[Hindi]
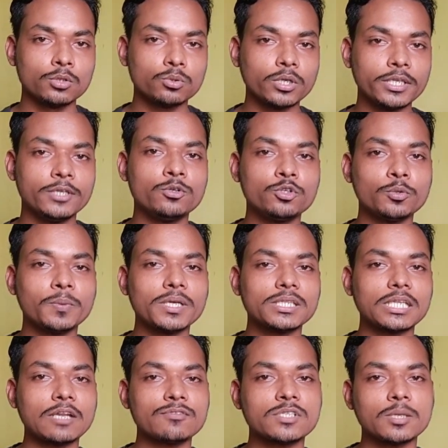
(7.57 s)
तो यूट्यूब के
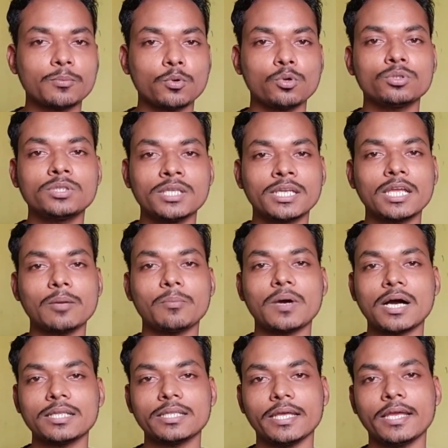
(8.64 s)
तरफ से बहुत दिन के
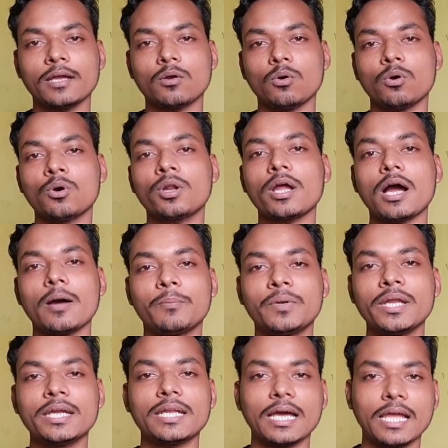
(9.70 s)
बाद एक और
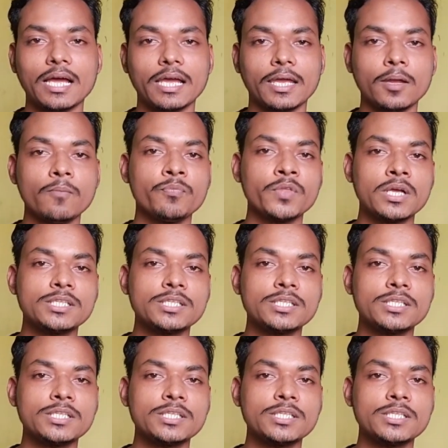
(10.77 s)
अपडेट आया है